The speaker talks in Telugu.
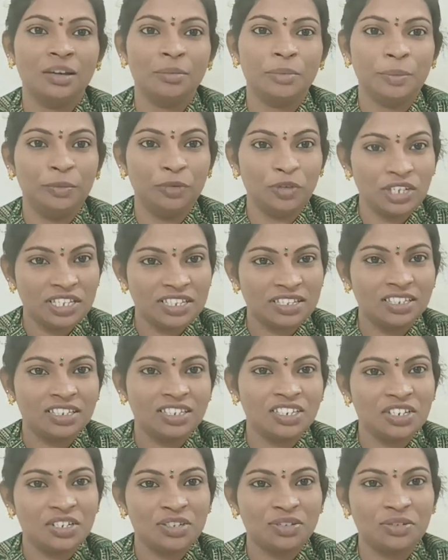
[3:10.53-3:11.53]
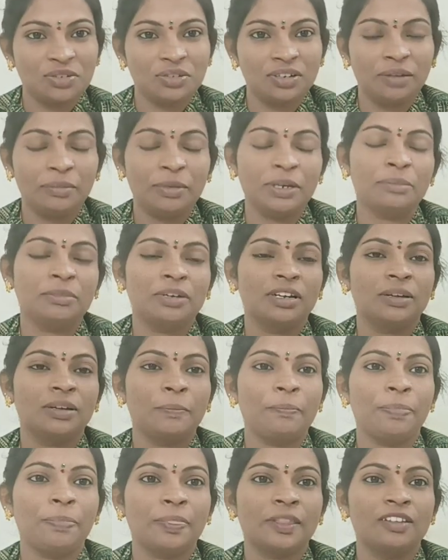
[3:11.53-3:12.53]
మేము డిస్కస్ చేసుకున్నాం అనమాట
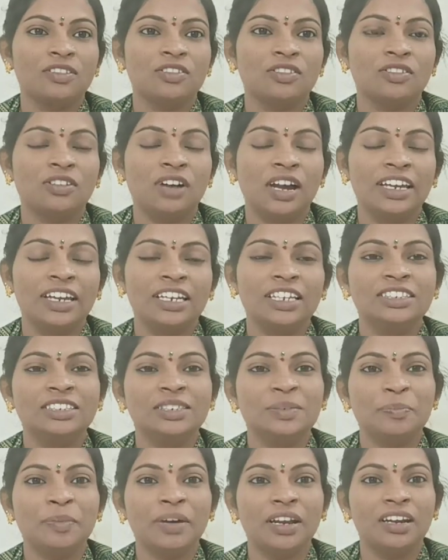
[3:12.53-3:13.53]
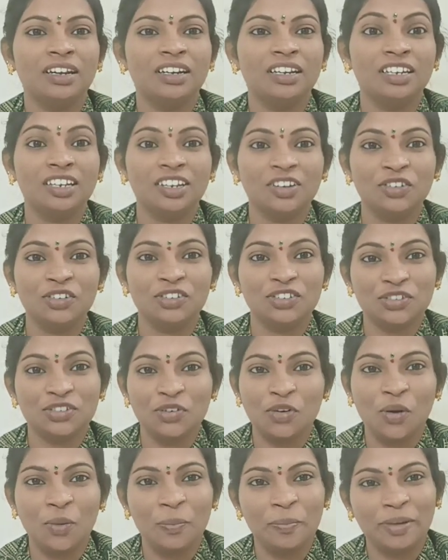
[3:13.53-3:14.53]
సో ఆయన ఏం చెప్పారంటే నీకు కొంచెం
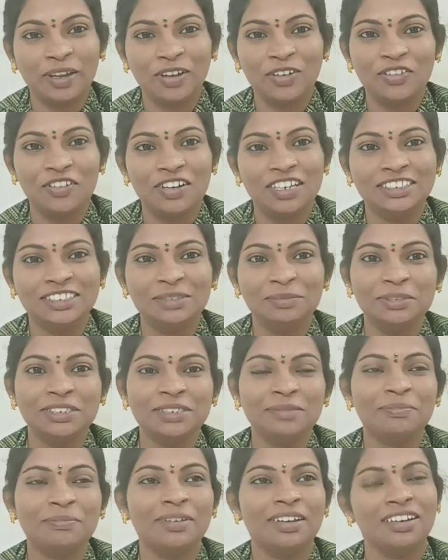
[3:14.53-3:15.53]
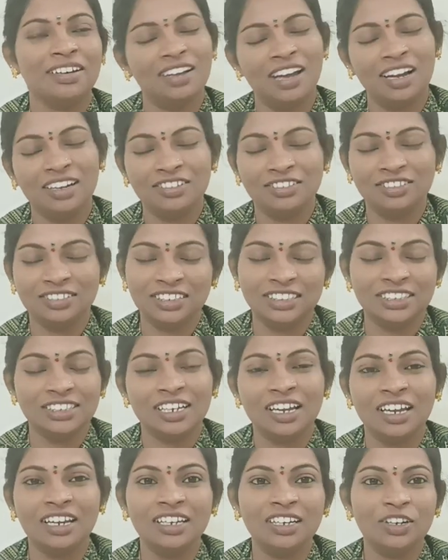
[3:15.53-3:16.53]
కోపం ఎక్కువ అని చెప్పి చెప్పారు నాకు
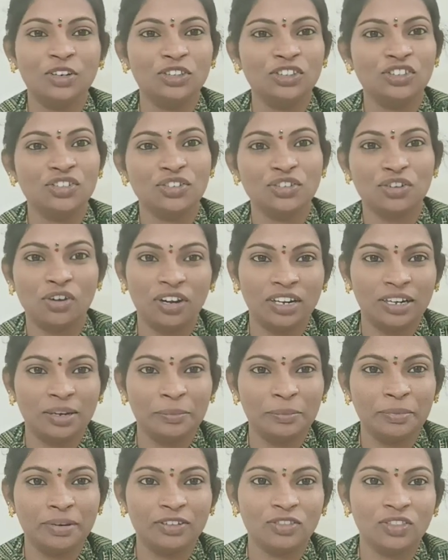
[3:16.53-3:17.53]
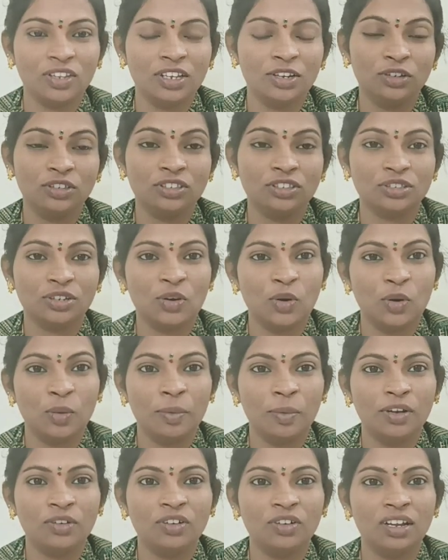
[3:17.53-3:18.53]
నిజంగానే కొంచెం షార్ట్ టెంపర్ ఉంది కొంచెం
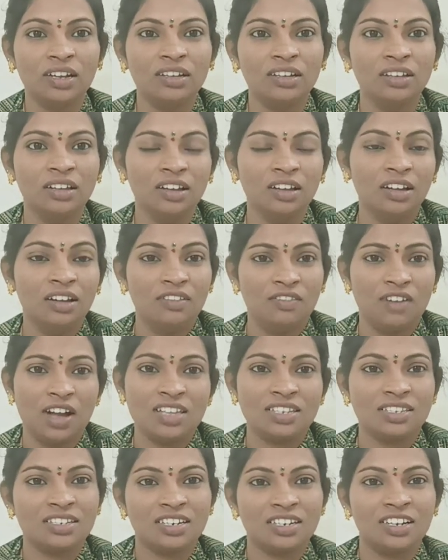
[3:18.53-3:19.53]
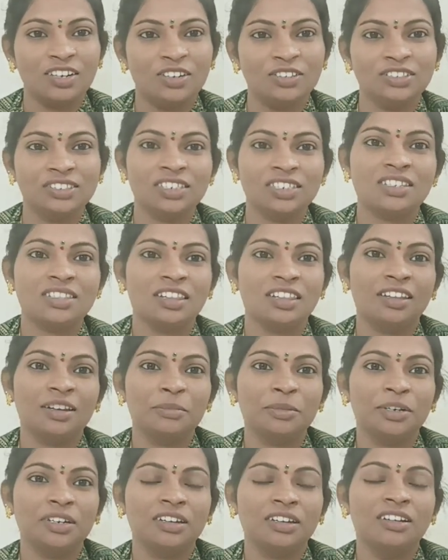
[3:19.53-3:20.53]
కోపం కూడా ఫాస్ట్గా వచ్చేస్తుంది
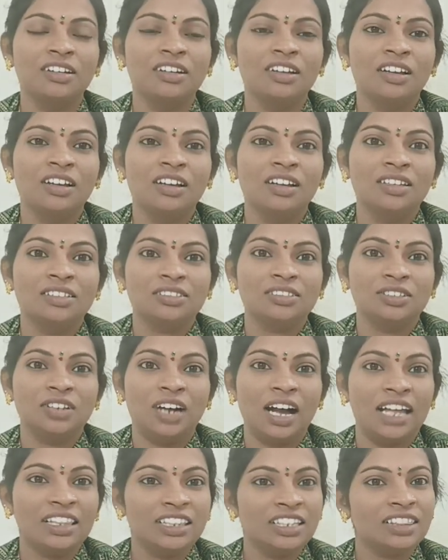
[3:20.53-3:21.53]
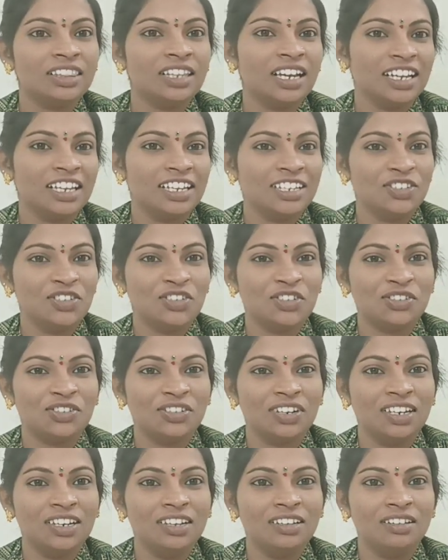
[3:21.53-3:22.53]
అనమాట సో అది
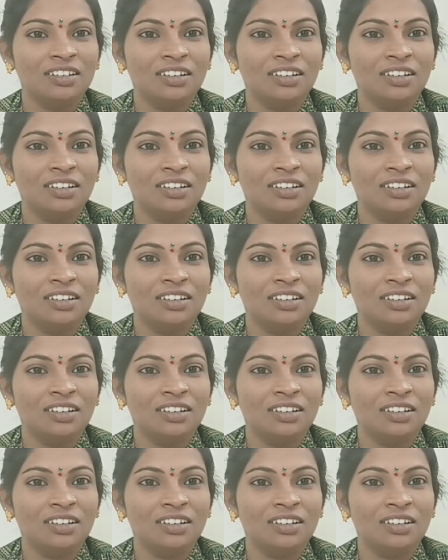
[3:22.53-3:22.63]
తగ్గించుకొని